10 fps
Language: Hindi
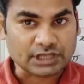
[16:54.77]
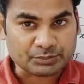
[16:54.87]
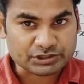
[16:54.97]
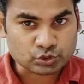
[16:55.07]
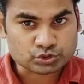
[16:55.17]

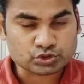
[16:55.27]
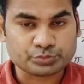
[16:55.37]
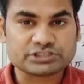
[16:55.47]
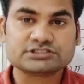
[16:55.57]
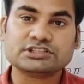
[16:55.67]
अपने
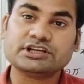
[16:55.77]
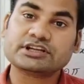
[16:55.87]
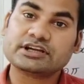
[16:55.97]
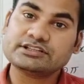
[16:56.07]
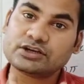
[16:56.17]
दोस्तों में
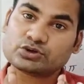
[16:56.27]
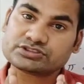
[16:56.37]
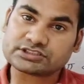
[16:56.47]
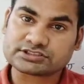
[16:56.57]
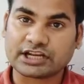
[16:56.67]
शेयर करिए
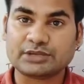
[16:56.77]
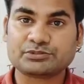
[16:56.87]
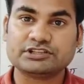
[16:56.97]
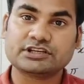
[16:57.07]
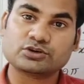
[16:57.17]
और
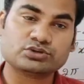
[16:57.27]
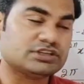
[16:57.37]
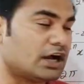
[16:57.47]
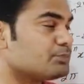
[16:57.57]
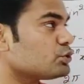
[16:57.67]
सब्सक्राइब करिए
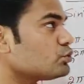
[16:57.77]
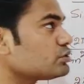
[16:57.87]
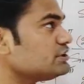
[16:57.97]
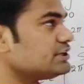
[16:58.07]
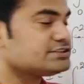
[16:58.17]
क्योंकि आप
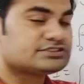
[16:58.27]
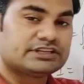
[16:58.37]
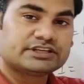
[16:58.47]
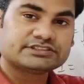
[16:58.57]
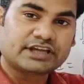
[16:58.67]
लोगों के लिए इस
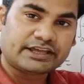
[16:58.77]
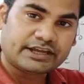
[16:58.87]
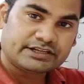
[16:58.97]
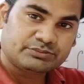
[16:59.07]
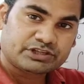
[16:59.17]
तरीके से
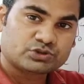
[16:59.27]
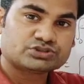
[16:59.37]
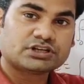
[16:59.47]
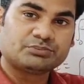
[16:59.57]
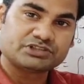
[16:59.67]
आईआईटी में
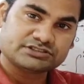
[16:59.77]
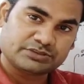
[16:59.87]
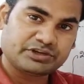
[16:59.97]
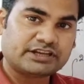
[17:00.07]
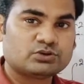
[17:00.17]
क्वेश्चन
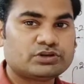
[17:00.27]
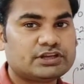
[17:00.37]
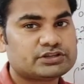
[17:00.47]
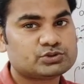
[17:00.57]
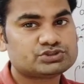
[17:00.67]
कंपटीशन में आने
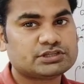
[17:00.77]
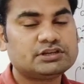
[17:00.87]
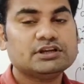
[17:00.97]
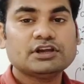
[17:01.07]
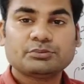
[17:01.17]
वाले
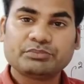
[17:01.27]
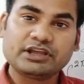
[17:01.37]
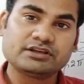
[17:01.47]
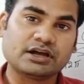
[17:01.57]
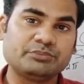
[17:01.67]
क्वेश्चन
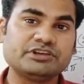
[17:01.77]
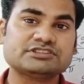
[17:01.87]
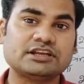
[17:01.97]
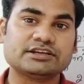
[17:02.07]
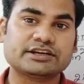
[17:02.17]
मैं
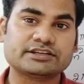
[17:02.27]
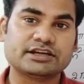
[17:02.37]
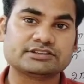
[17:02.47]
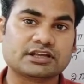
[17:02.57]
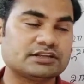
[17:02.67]
हमेशा लेकर
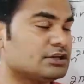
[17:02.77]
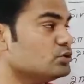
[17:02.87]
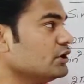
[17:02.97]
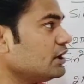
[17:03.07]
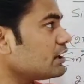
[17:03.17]
के आता रहता
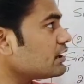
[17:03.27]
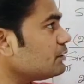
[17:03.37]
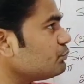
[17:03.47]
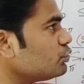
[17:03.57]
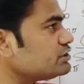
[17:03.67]
हूं अगर
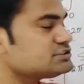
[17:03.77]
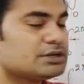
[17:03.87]
आप बोर्ड